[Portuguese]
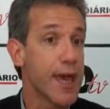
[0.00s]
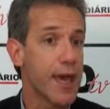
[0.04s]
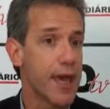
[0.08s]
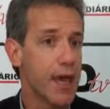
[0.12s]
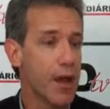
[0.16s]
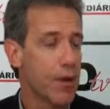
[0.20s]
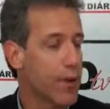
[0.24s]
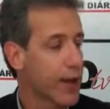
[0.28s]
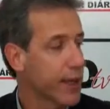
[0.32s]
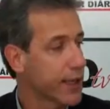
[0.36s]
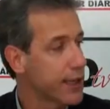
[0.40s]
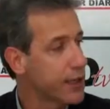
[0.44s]

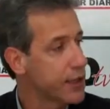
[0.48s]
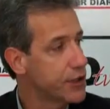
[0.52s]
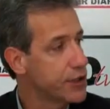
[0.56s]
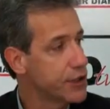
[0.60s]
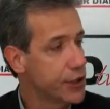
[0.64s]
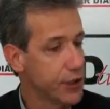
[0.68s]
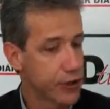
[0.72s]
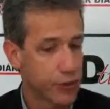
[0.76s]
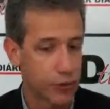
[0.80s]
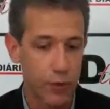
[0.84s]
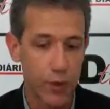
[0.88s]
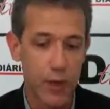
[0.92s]
Eu
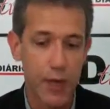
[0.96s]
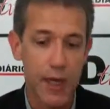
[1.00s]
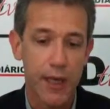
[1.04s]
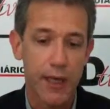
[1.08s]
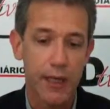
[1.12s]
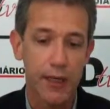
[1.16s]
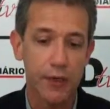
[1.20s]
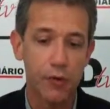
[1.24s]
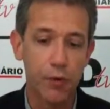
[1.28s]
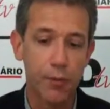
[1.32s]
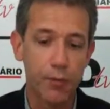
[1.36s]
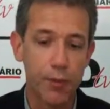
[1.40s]
acredito
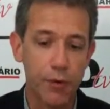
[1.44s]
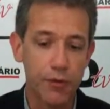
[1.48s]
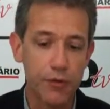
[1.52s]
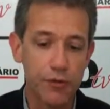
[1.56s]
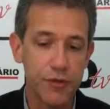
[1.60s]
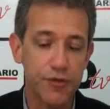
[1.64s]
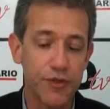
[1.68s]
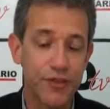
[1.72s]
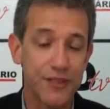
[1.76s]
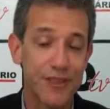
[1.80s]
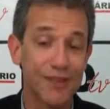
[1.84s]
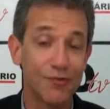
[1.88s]
que do ponto
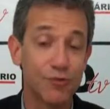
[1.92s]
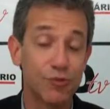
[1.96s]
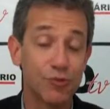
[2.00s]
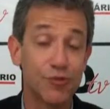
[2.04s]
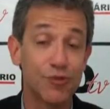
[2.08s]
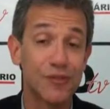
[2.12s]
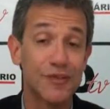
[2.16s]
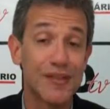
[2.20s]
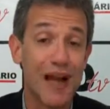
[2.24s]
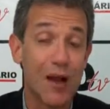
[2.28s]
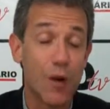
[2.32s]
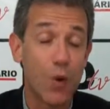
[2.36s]
de vista do,
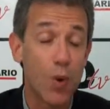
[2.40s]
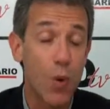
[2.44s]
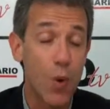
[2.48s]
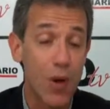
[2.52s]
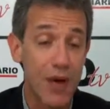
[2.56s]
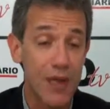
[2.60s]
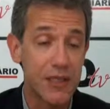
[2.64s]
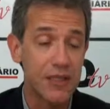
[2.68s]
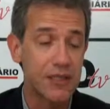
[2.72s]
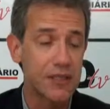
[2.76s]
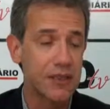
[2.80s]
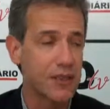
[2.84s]
da
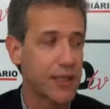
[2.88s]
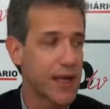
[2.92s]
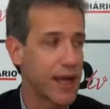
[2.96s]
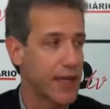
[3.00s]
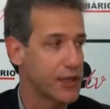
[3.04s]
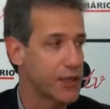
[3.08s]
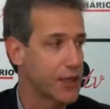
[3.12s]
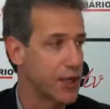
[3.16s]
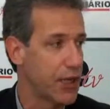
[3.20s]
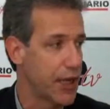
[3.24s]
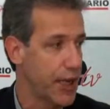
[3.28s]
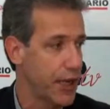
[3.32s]

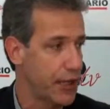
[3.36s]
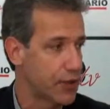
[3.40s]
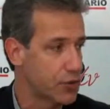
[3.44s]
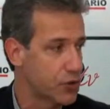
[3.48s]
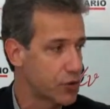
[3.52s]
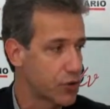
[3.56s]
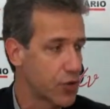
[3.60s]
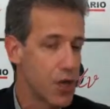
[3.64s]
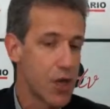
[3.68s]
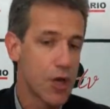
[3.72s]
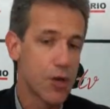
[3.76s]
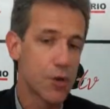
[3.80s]
quantidade de
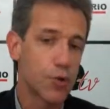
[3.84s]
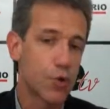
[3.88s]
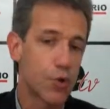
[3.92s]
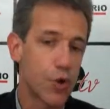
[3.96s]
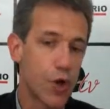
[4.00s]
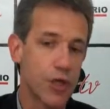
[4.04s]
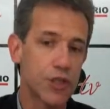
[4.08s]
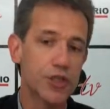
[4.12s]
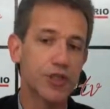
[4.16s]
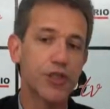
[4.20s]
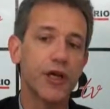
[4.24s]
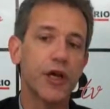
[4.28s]
leitos,
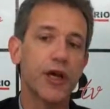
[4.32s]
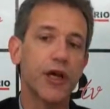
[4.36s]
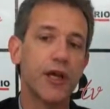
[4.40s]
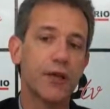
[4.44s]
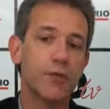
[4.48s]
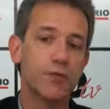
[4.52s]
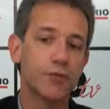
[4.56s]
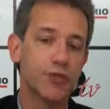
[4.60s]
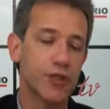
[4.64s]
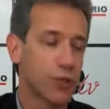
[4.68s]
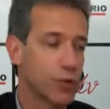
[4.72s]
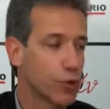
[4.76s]
nós
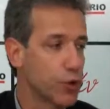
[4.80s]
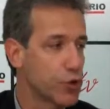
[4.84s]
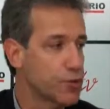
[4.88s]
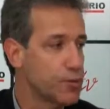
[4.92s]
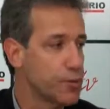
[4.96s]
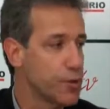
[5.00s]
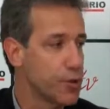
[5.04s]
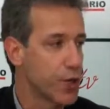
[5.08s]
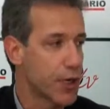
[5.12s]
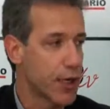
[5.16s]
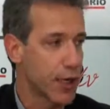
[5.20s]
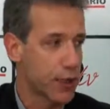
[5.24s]
chegaremos a
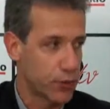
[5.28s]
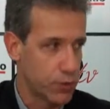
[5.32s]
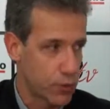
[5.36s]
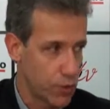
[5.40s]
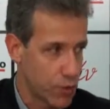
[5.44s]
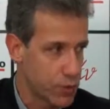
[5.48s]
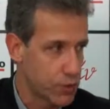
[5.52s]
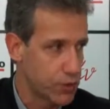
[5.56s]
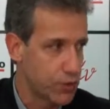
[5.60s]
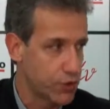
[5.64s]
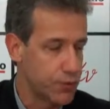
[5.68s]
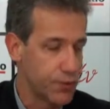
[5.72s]

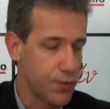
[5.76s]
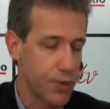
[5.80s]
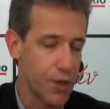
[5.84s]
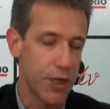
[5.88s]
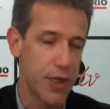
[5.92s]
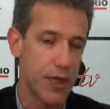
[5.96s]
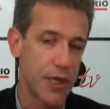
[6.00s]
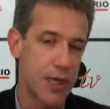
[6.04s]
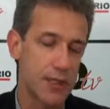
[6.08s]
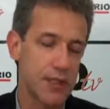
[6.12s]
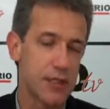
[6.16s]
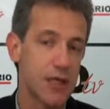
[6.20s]
2014,
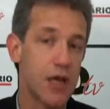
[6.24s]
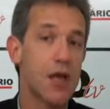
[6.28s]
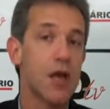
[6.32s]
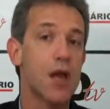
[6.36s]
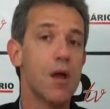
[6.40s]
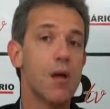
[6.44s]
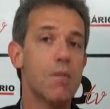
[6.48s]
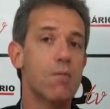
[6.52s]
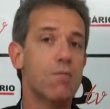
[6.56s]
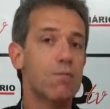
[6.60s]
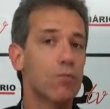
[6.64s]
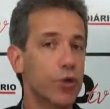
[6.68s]
2015
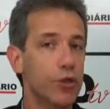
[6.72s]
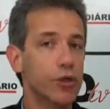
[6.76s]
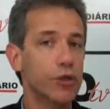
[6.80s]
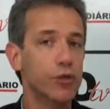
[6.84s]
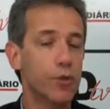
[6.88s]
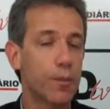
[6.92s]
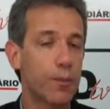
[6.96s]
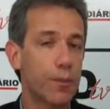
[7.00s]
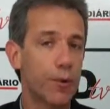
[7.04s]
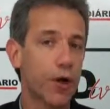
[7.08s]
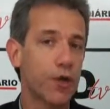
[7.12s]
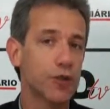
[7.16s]

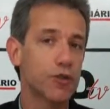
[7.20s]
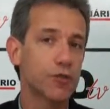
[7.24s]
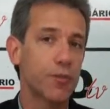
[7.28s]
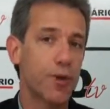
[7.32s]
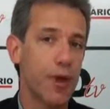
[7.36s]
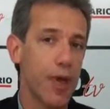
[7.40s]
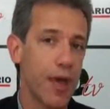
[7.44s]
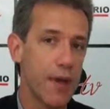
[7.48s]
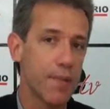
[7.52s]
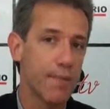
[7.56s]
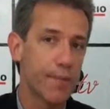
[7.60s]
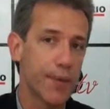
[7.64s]
muito
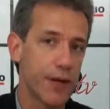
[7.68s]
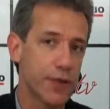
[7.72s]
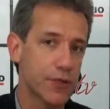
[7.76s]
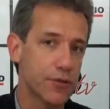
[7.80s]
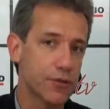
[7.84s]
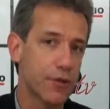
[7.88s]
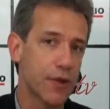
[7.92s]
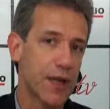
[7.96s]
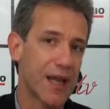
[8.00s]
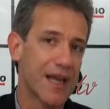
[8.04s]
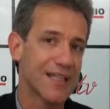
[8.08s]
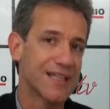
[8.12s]
próximo, em
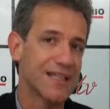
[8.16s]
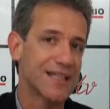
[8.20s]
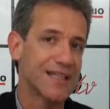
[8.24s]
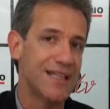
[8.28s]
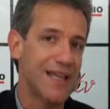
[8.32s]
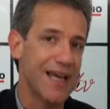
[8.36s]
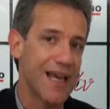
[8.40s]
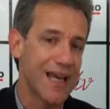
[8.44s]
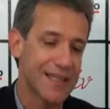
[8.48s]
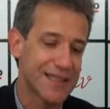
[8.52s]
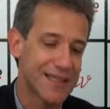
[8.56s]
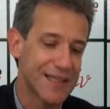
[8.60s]
particular
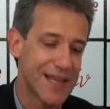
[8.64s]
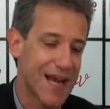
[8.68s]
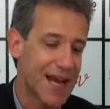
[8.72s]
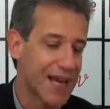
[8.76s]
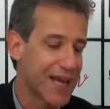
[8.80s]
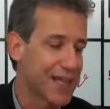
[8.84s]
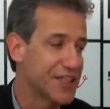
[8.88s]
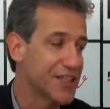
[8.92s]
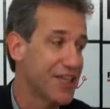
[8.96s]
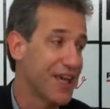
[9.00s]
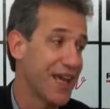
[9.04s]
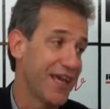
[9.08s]
se essa
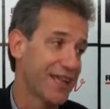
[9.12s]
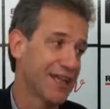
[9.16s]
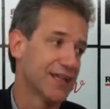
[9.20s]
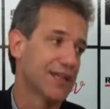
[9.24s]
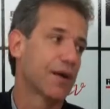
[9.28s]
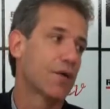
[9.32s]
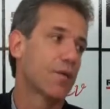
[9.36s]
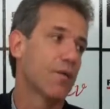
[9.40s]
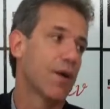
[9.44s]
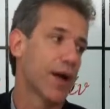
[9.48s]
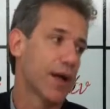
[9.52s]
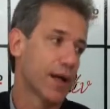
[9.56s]
área de
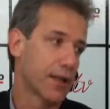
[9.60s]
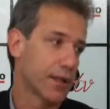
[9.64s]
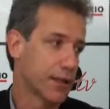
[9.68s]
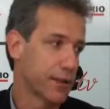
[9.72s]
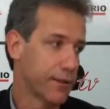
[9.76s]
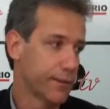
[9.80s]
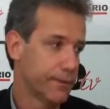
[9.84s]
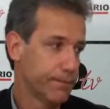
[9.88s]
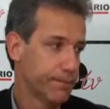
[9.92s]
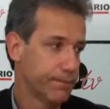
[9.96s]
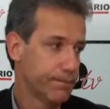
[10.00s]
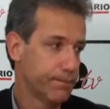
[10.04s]
retaguarda,